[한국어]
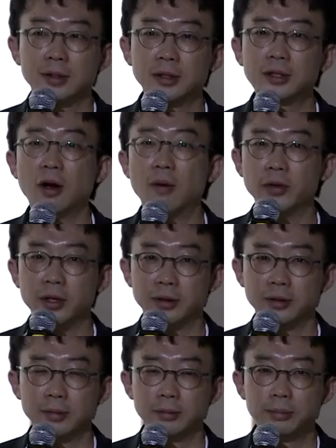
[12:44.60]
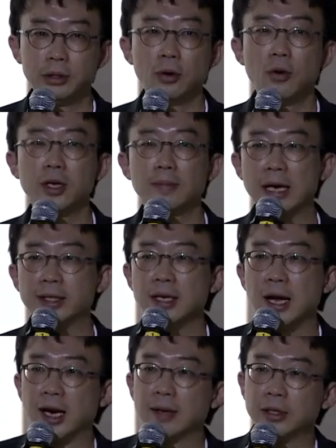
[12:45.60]
쓸데없는 비용이
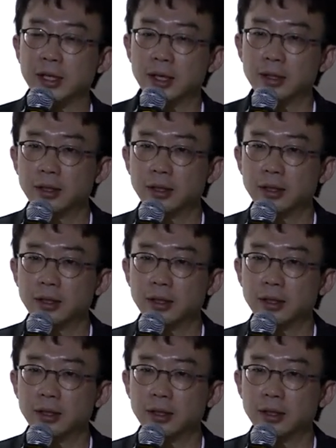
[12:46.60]
발생 안 합니다.